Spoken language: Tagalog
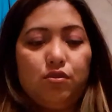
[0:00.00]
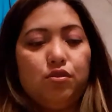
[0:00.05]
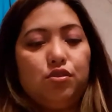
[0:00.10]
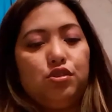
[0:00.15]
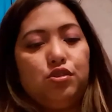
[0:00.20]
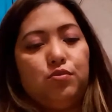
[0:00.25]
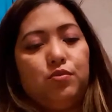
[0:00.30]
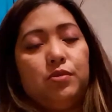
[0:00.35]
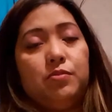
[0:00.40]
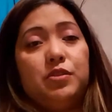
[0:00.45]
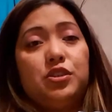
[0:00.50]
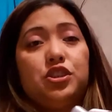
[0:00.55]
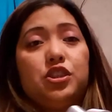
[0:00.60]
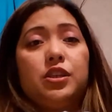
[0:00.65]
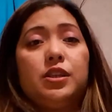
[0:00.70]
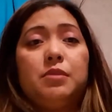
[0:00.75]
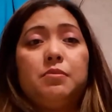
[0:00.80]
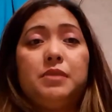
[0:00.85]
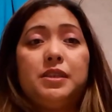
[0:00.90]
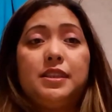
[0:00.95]
kung gusto mo naman
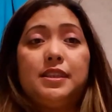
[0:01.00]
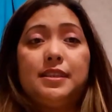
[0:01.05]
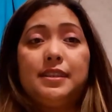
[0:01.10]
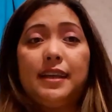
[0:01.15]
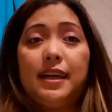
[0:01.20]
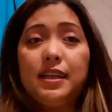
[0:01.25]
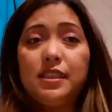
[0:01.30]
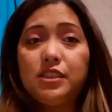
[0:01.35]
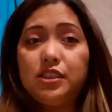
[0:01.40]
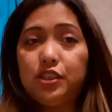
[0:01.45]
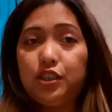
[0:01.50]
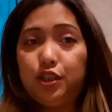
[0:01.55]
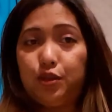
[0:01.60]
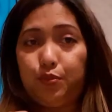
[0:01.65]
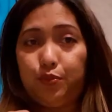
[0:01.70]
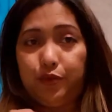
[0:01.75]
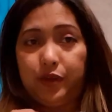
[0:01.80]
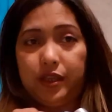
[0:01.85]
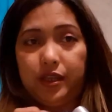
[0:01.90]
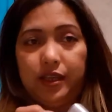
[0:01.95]
siya gamitin next year,
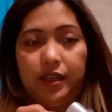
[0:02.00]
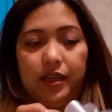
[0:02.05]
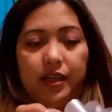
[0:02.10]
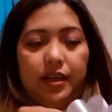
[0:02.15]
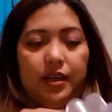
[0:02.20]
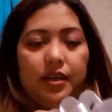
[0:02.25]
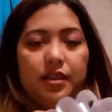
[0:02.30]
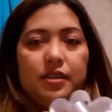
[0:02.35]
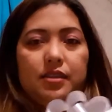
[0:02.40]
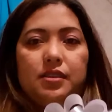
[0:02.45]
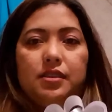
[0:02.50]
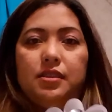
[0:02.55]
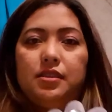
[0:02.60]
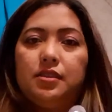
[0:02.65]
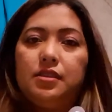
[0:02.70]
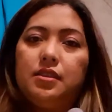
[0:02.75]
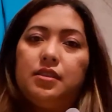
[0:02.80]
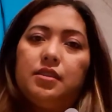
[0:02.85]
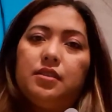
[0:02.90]
pwede rin.